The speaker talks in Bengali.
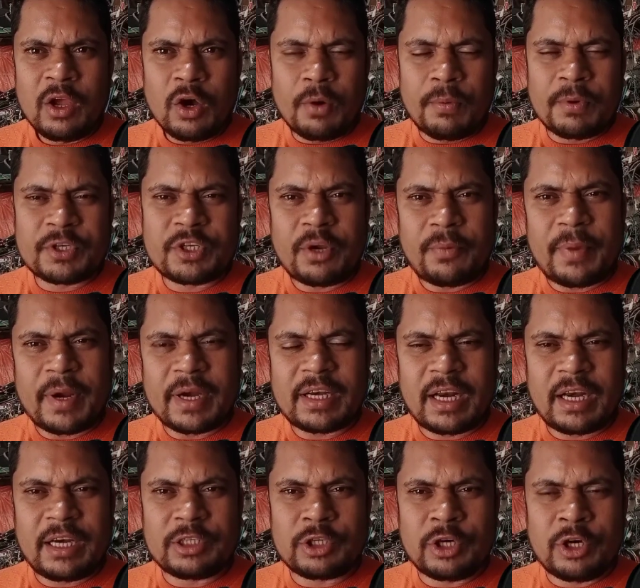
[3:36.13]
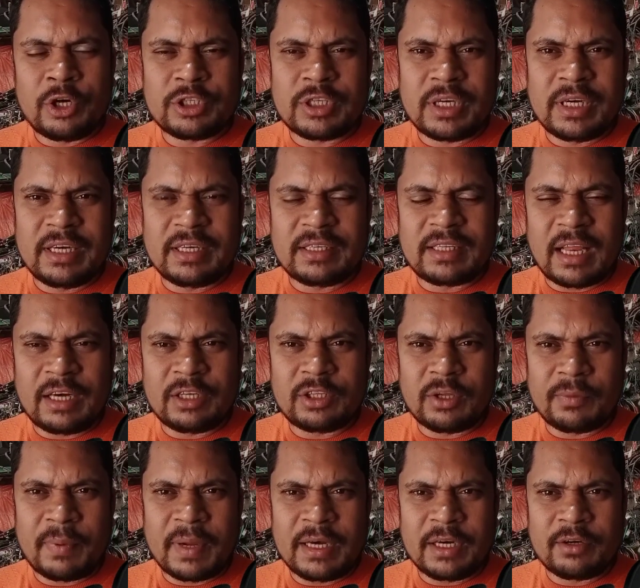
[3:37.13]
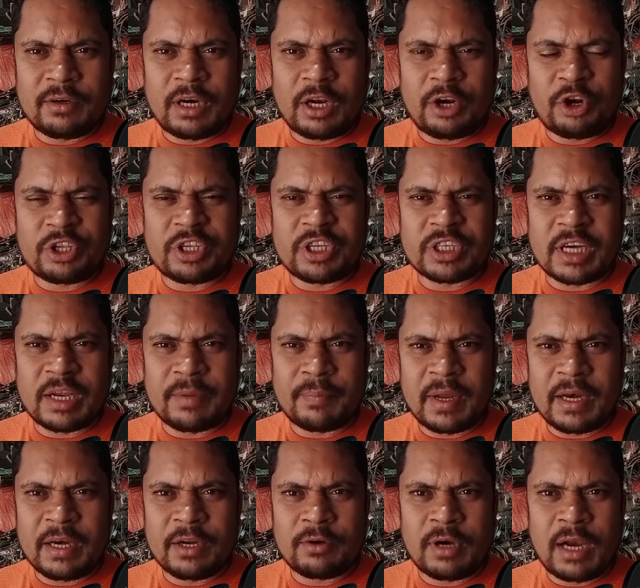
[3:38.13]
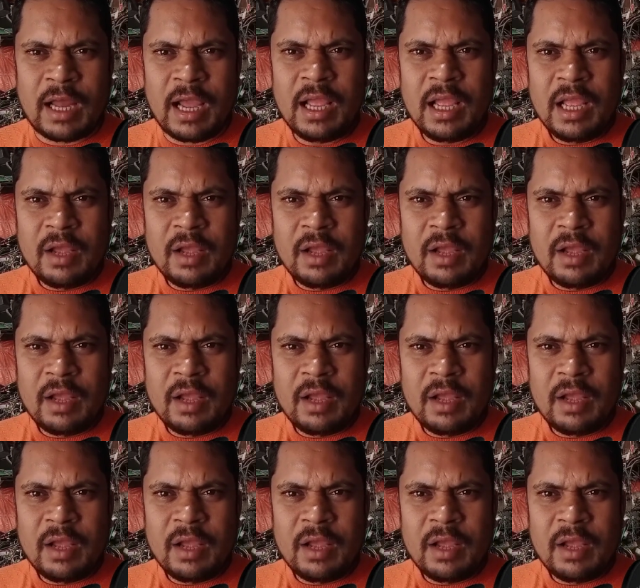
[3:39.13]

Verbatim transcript: অবশ্যই ব্যাটারির জন্য যে নির্ধারিত পানিগুলো রয়েছে সেই পানিগুলা